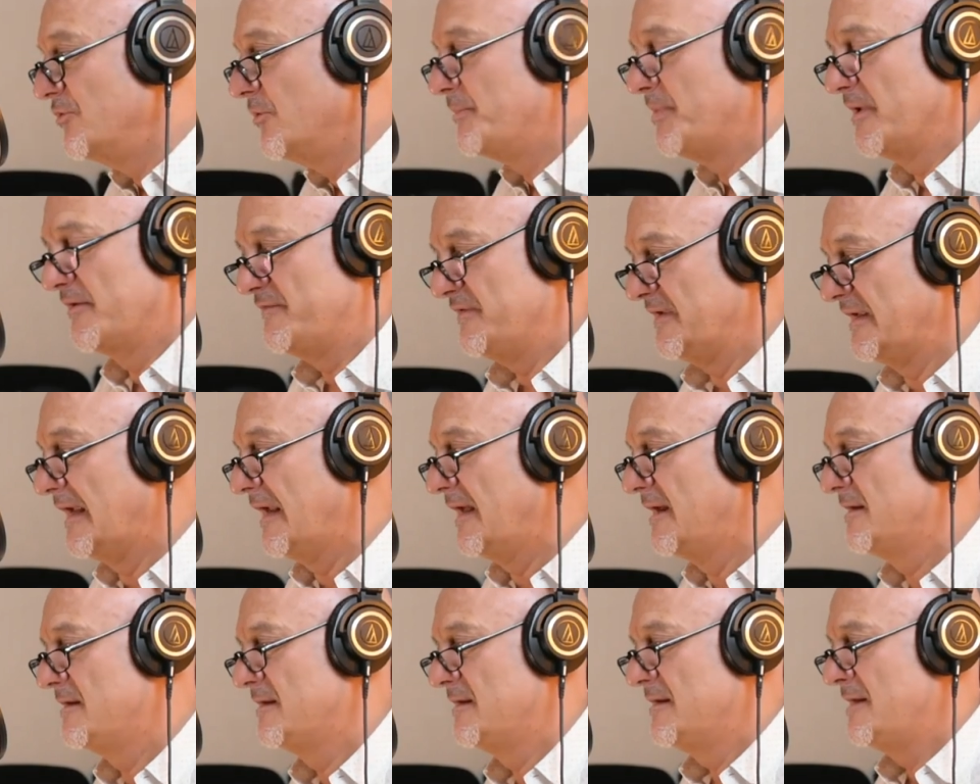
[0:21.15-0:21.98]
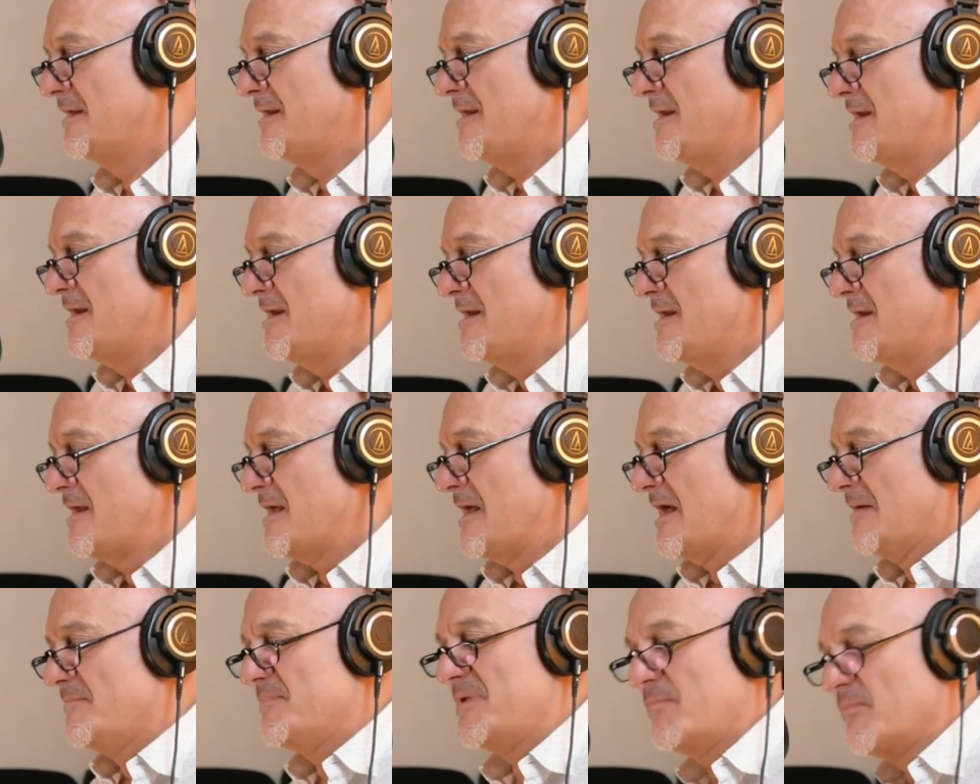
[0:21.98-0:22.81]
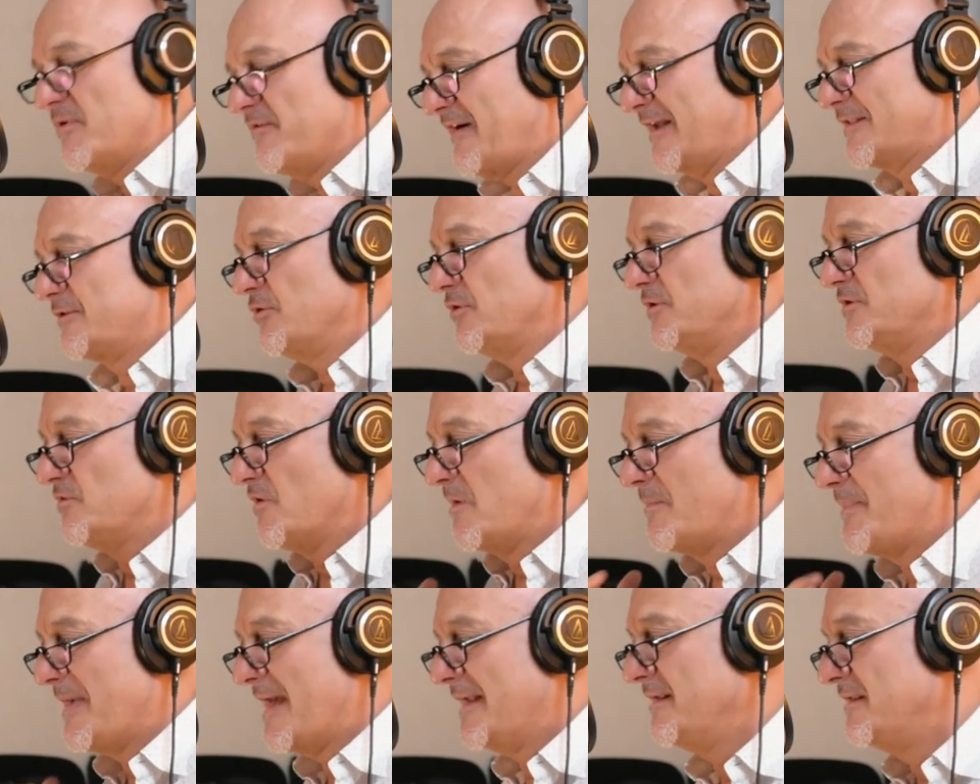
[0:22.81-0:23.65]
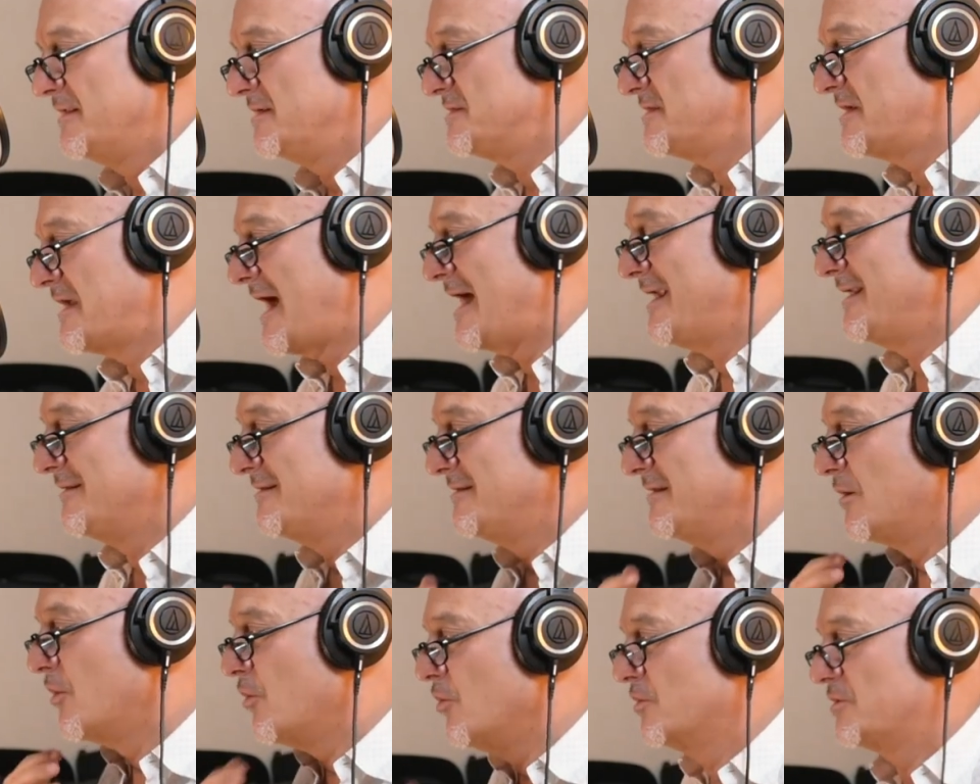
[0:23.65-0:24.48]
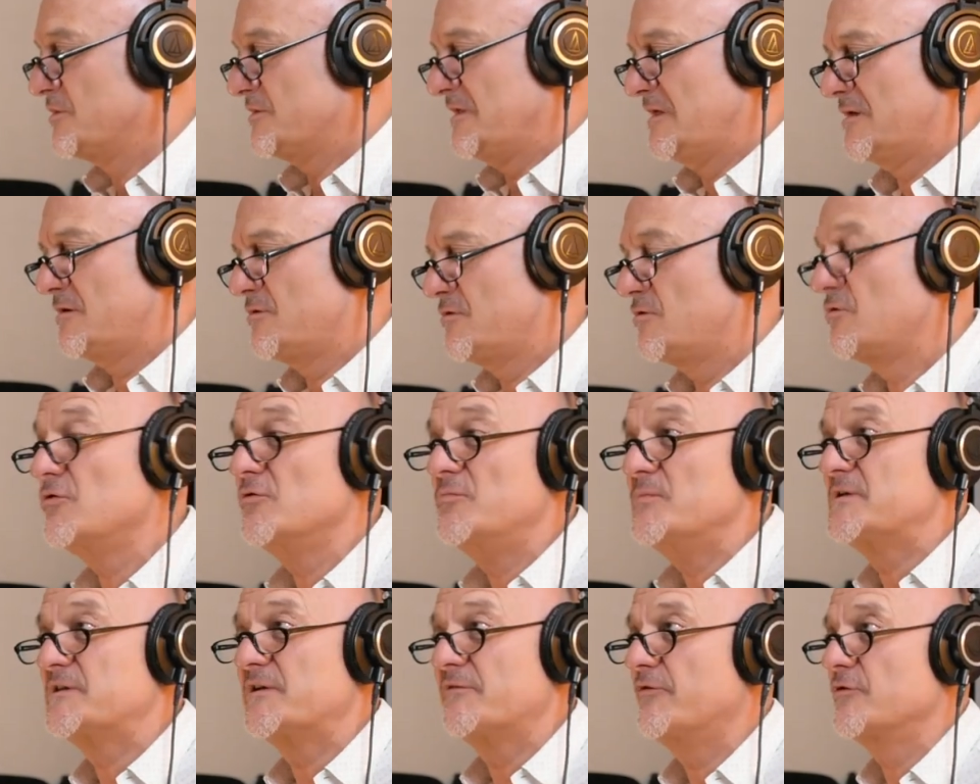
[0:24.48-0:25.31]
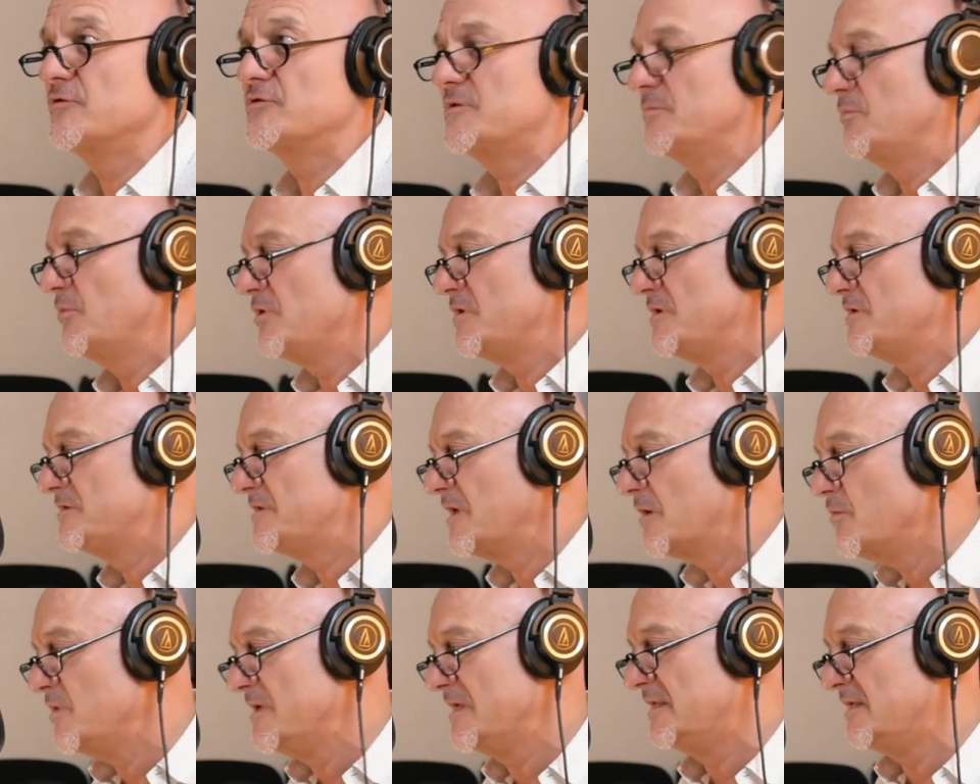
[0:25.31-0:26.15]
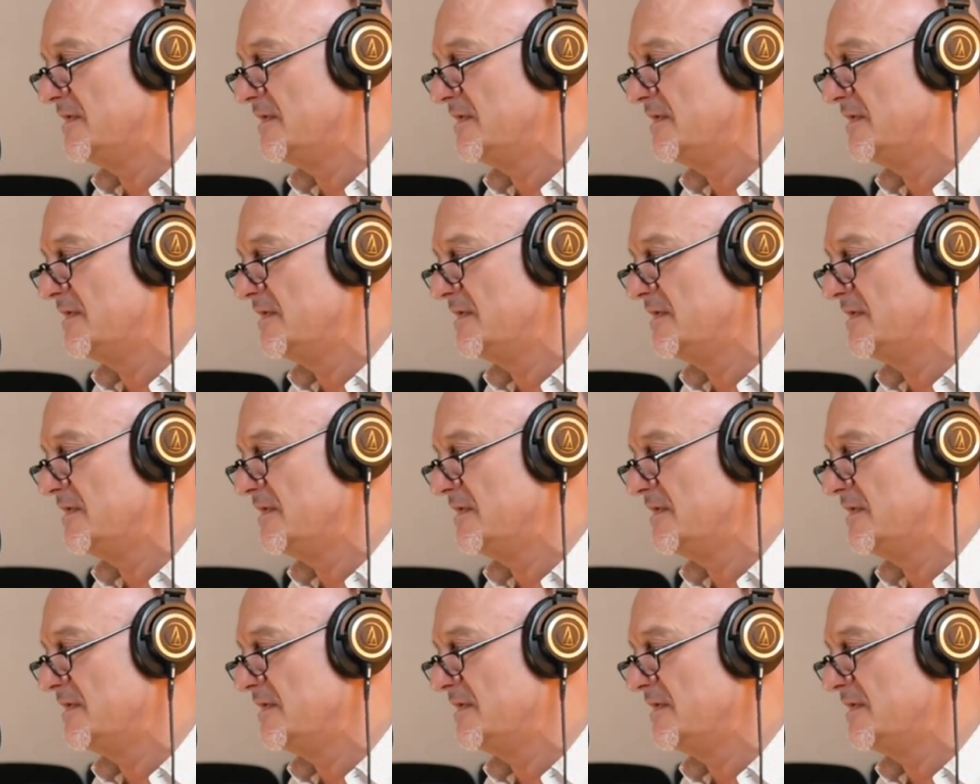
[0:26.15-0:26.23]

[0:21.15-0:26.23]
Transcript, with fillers: dei, di Maloseng, di Benjamin Maloseng, il capro espiatorio, ne ha scritte almeno 5 o